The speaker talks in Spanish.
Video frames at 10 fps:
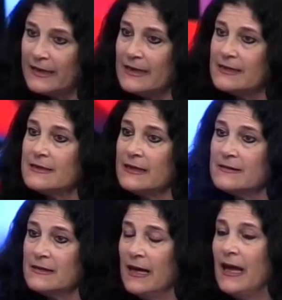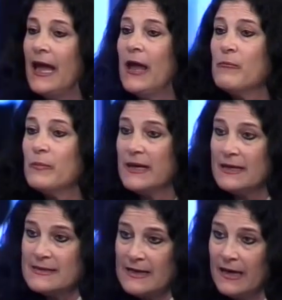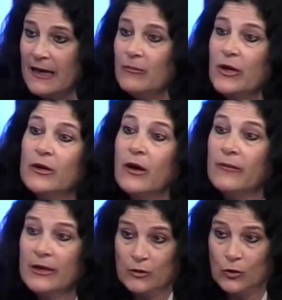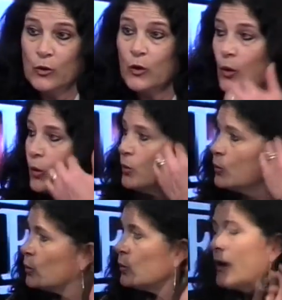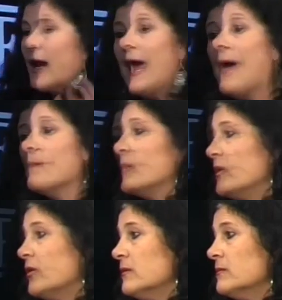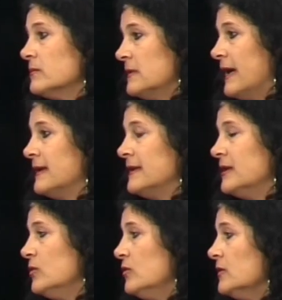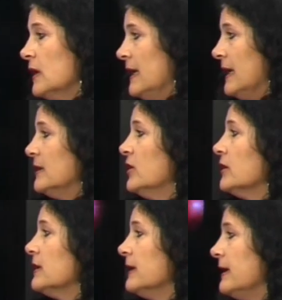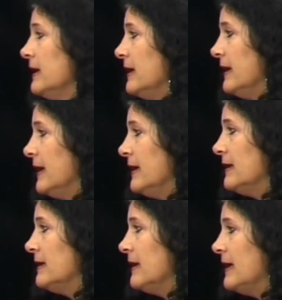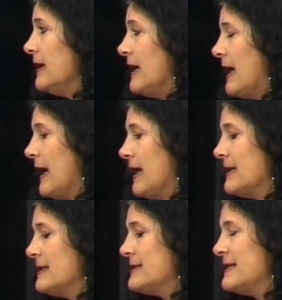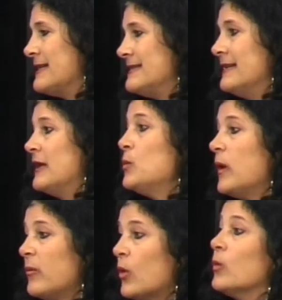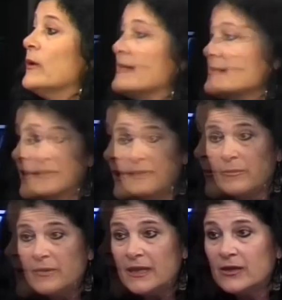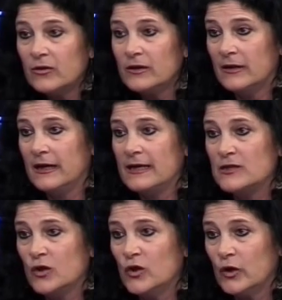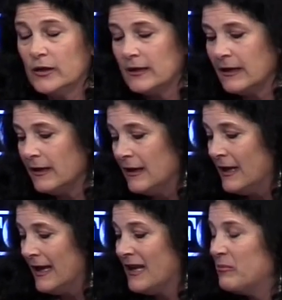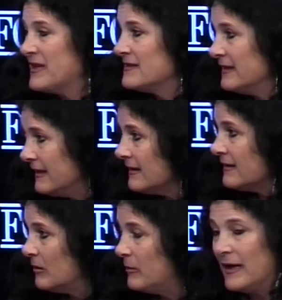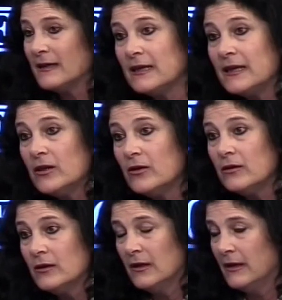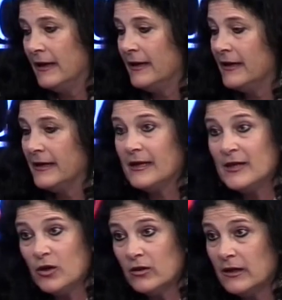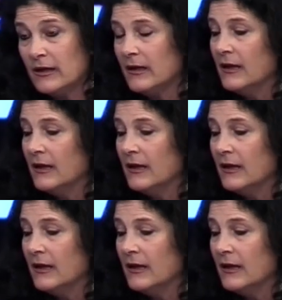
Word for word: crisis empieza, bueno, a haber todo un, cambio de actitud, donde este, se hace de nuevo un acercamiento entre ellos y donde el presidente del partido, eh, Grigione,